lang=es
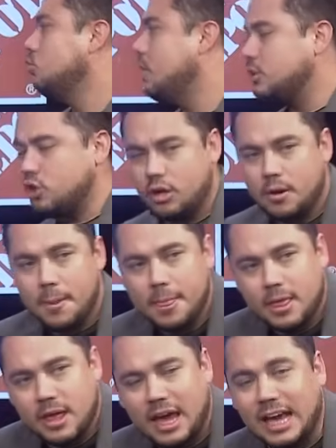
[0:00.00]
versión.
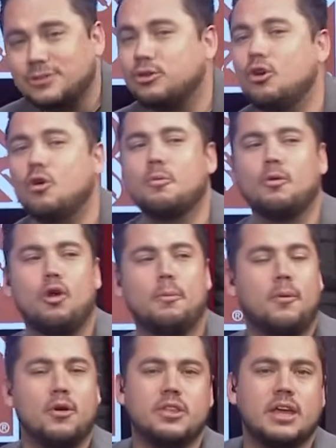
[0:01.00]
Esto lo,
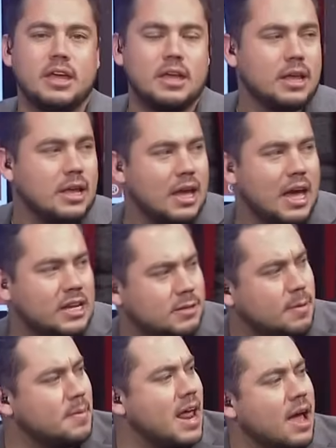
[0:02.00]
pone Arispe.
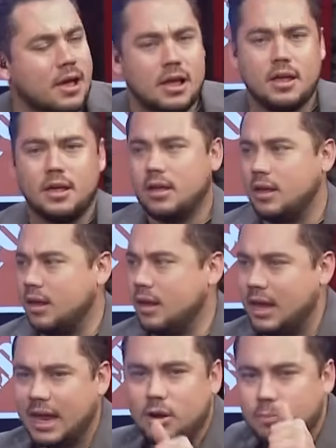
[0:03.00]
Mira,
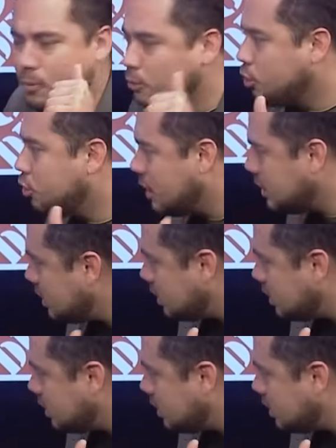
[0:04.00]
el punto 3 es